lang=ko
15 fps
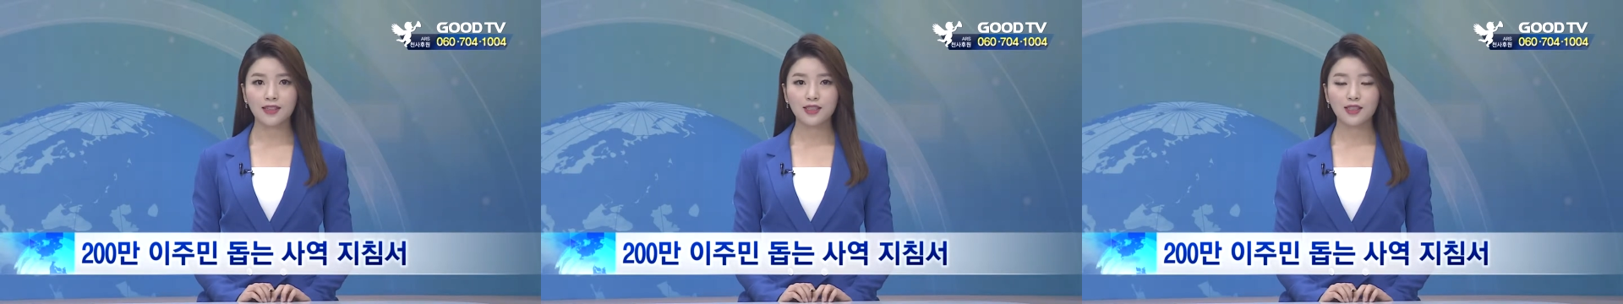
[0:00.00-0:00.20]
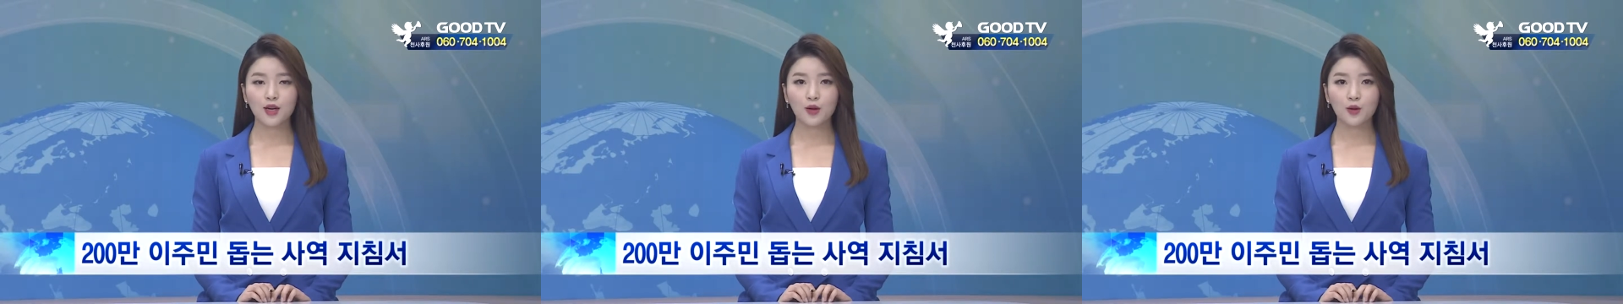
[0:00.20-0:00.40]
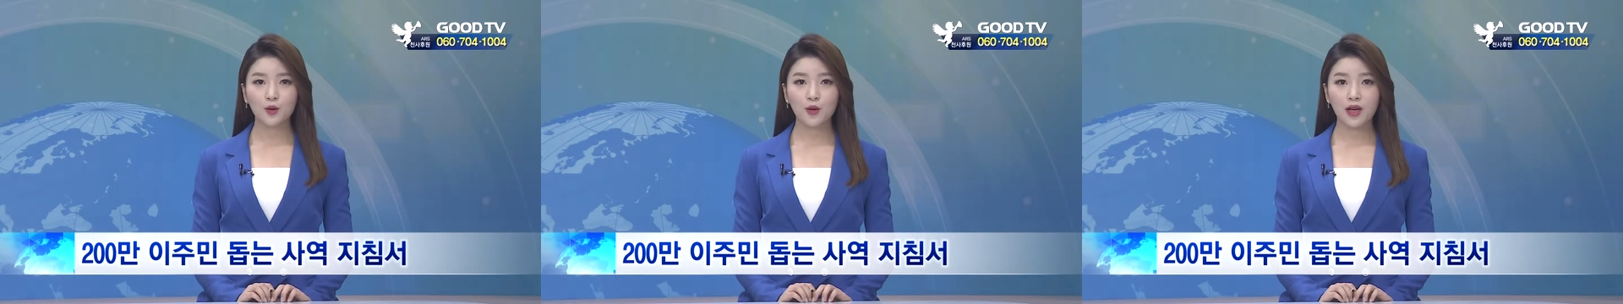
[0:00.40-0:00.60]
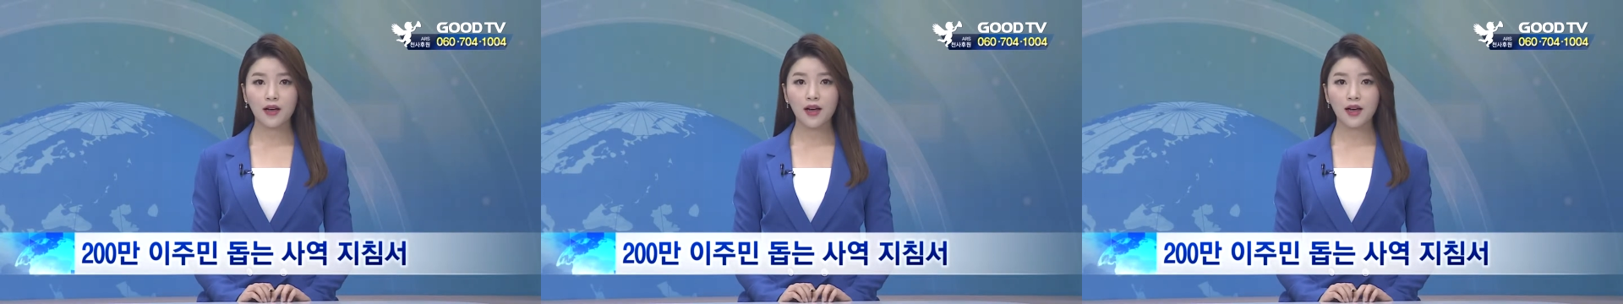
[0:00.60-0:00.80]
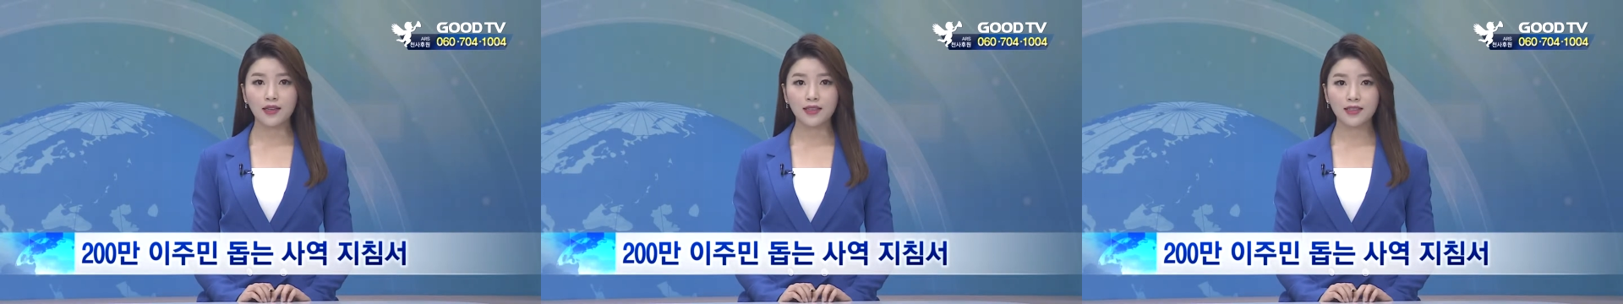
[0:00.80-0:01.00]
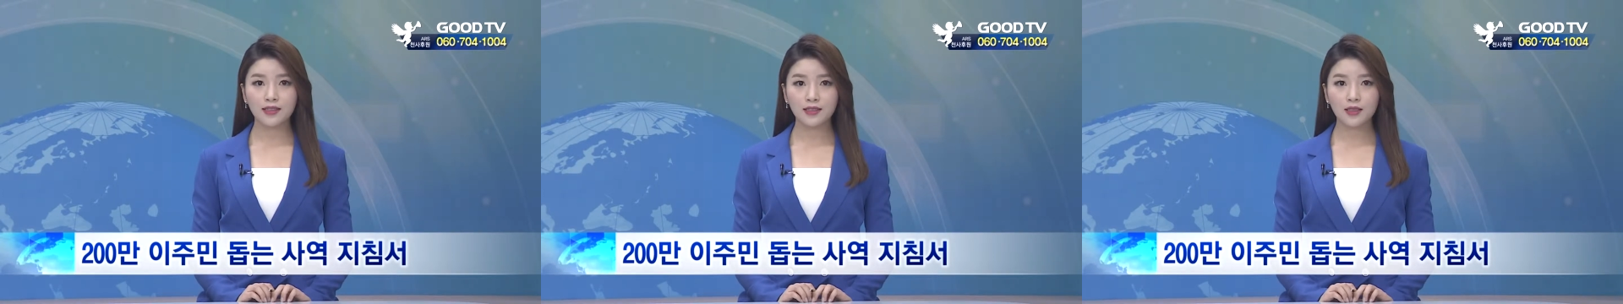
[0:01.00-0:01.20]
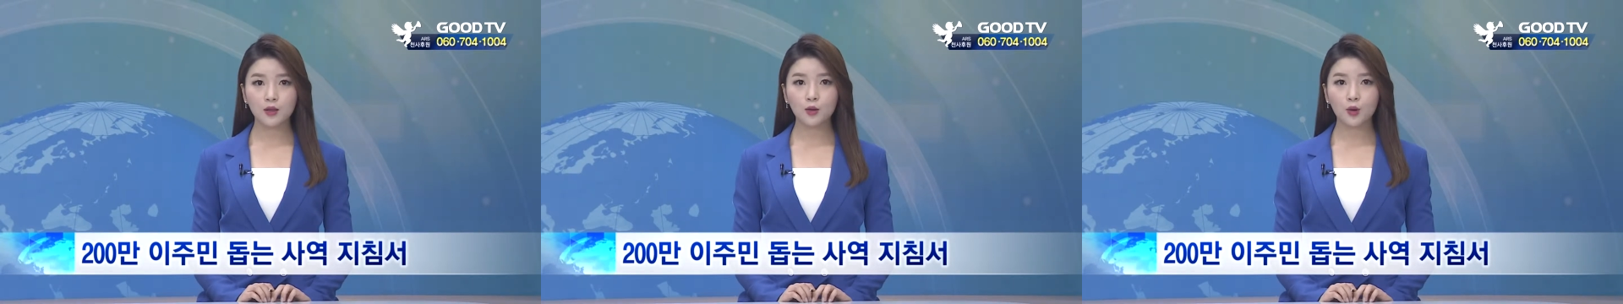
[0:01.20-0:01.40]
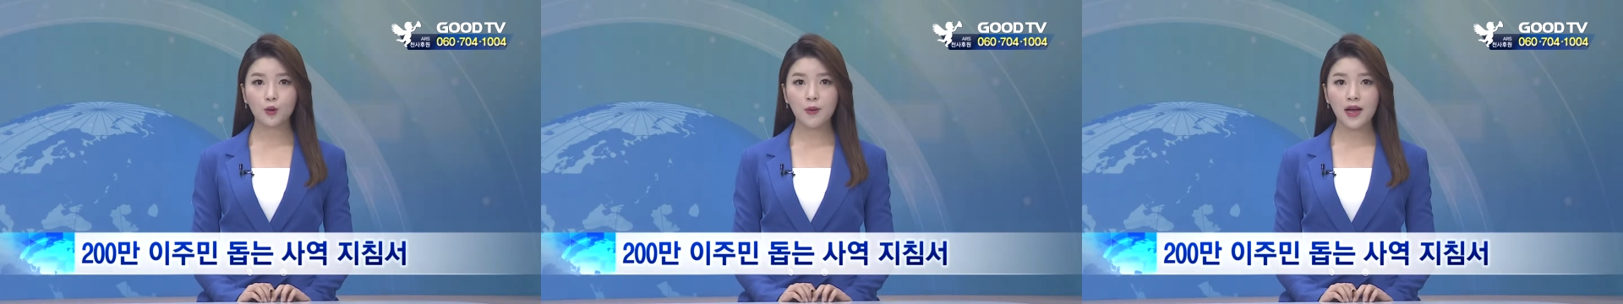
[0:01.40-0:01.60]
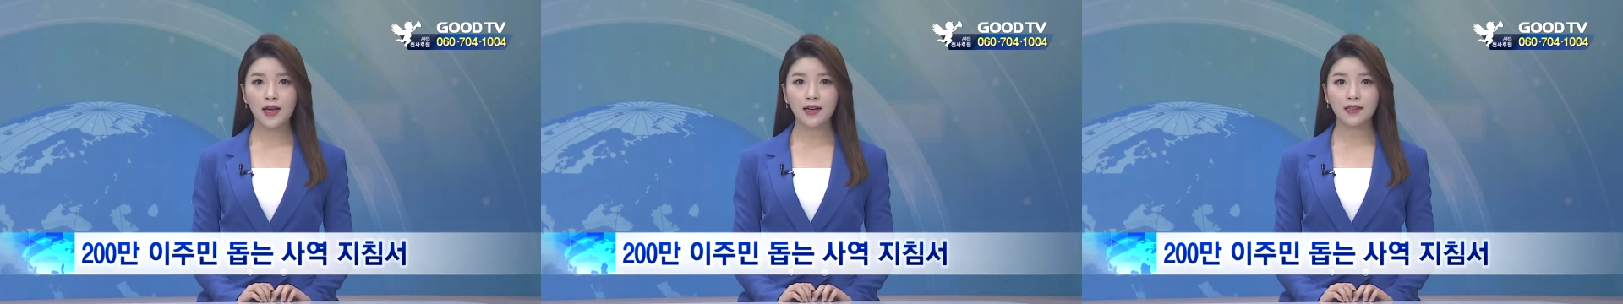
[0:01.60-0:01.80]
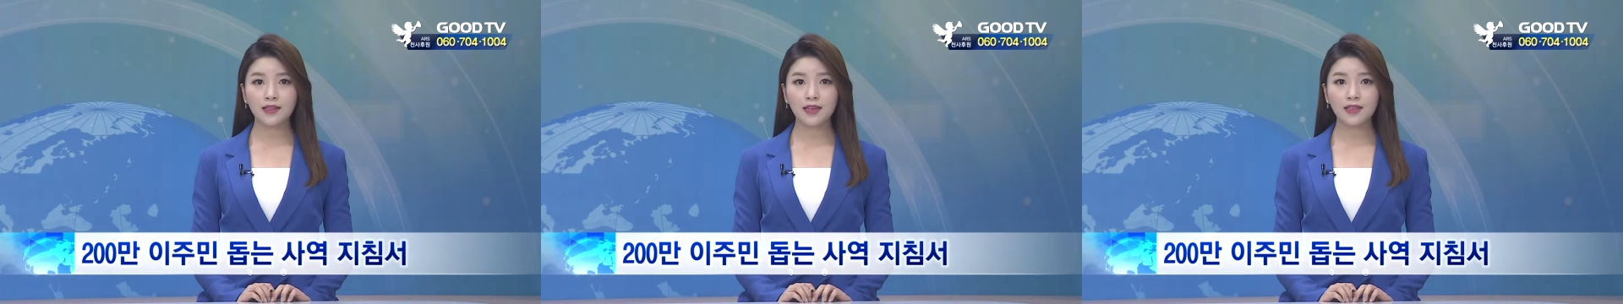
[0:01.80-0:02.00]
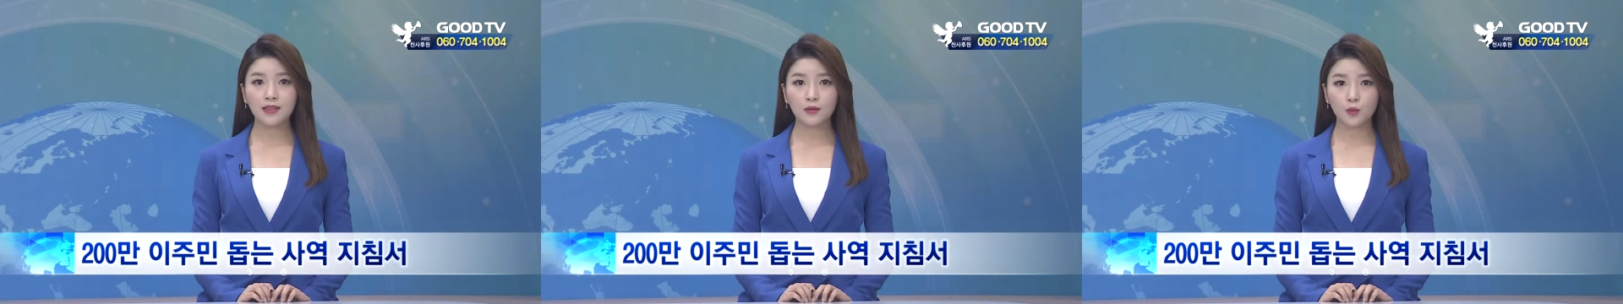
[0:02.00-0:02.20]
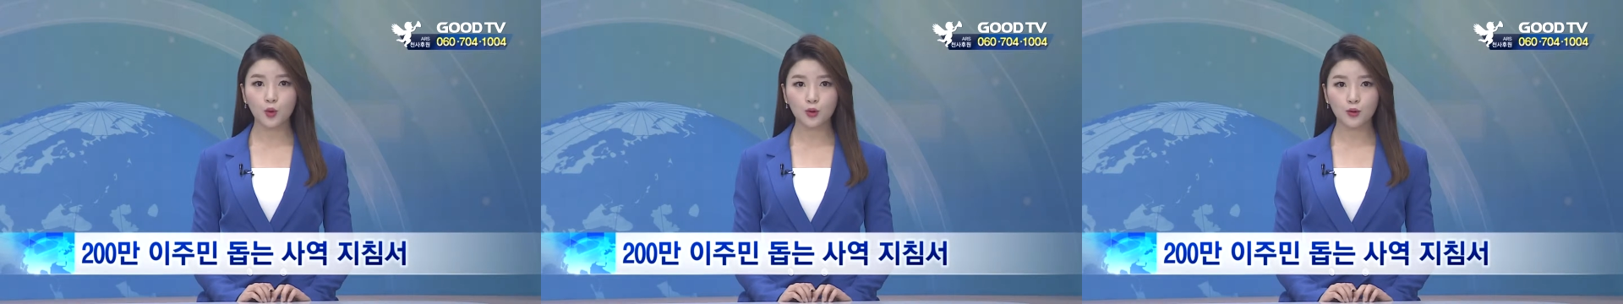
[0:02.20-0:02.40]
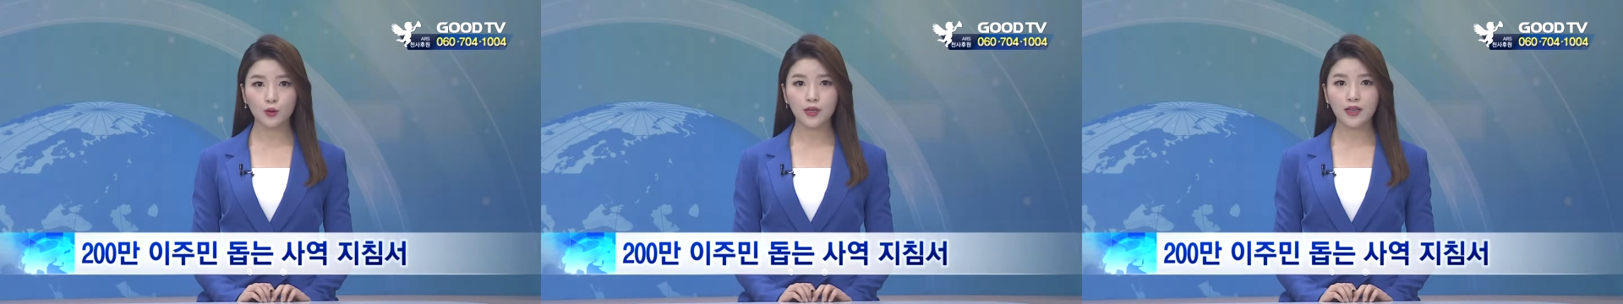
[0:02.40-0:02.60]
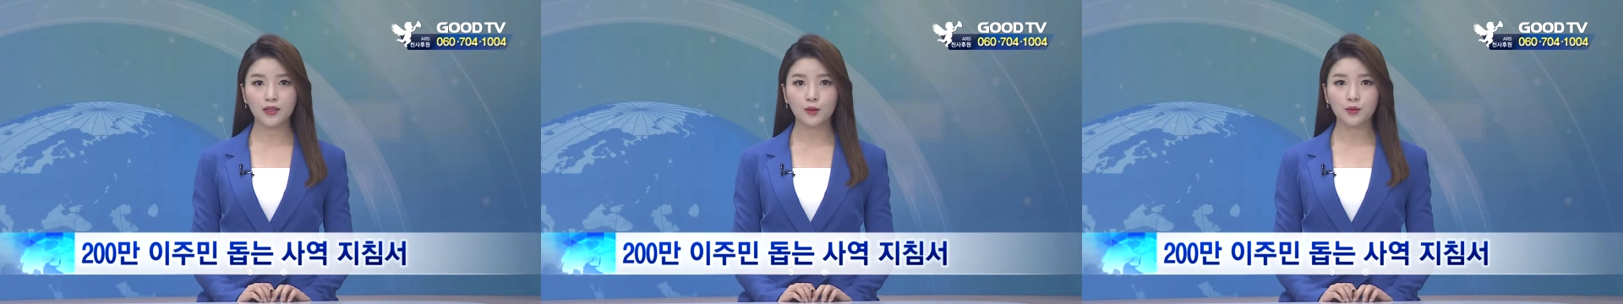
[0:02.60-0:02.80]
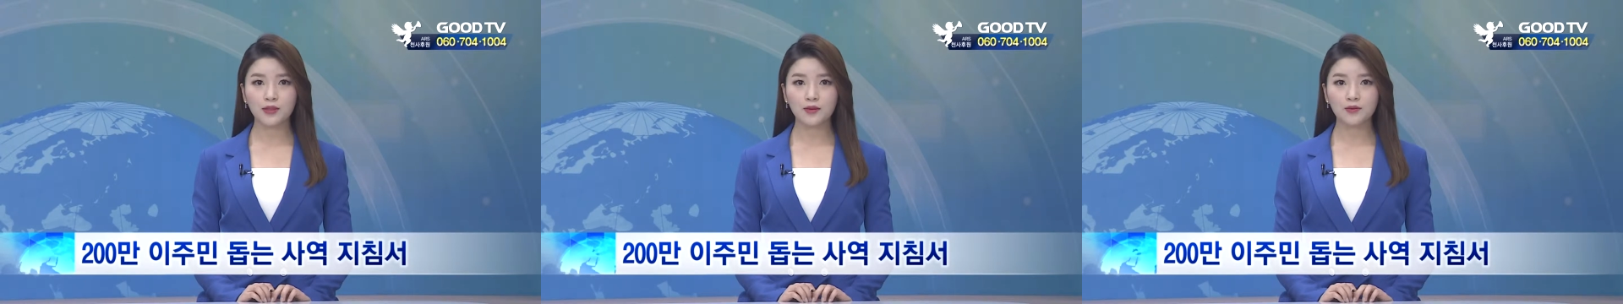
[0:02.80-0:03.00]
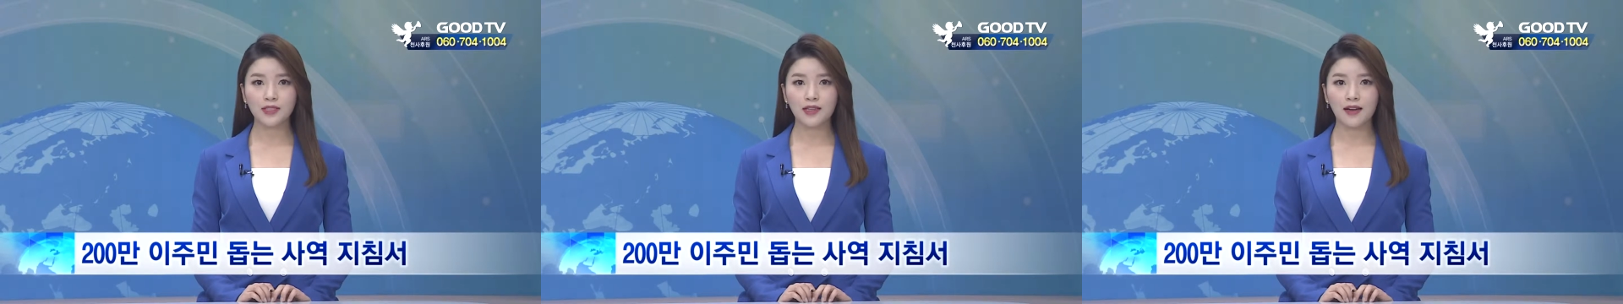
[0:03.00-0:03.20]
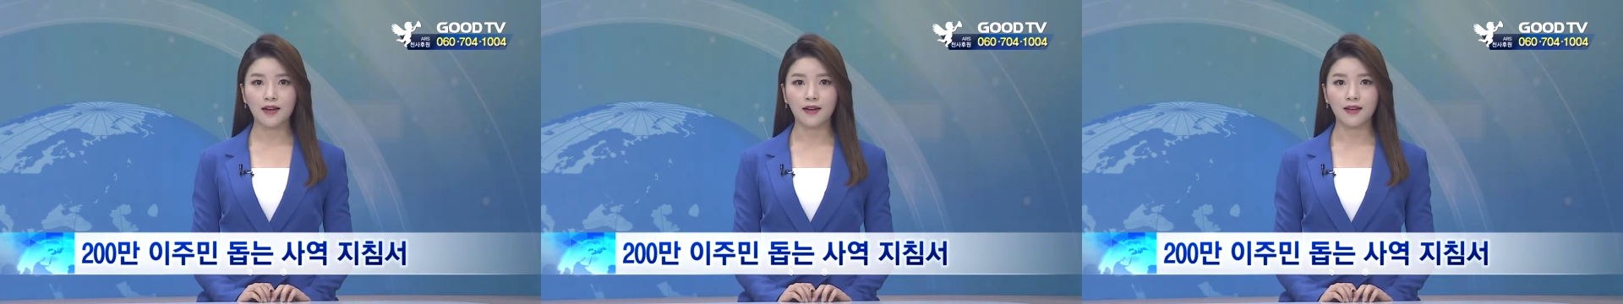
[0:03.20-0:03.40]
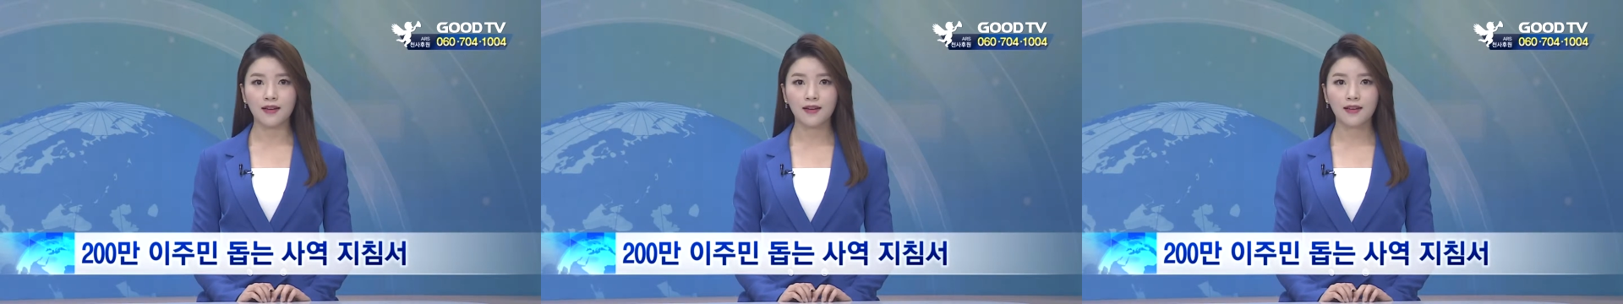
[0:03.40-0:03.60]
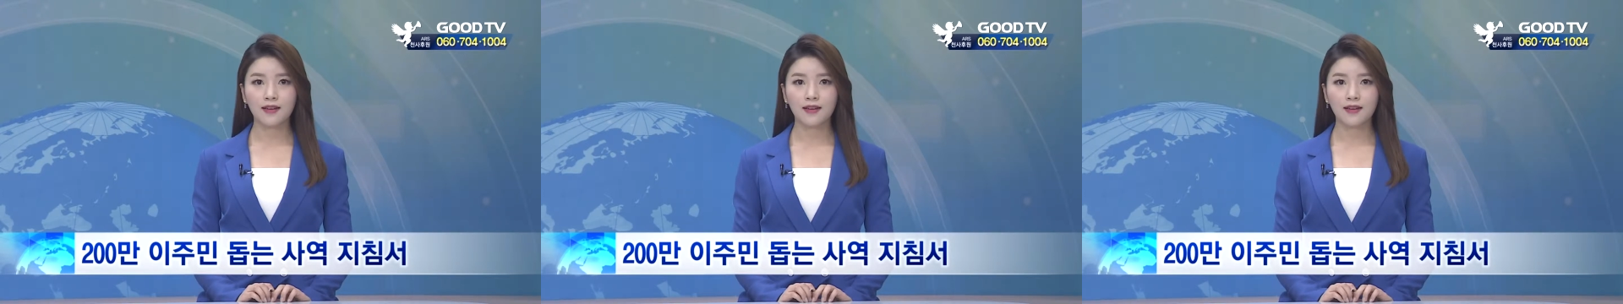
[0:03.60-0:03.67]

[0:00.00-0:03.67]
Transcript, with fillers: 지역교회가 이들을 돌봐야 한다는 목소리가 높습니다.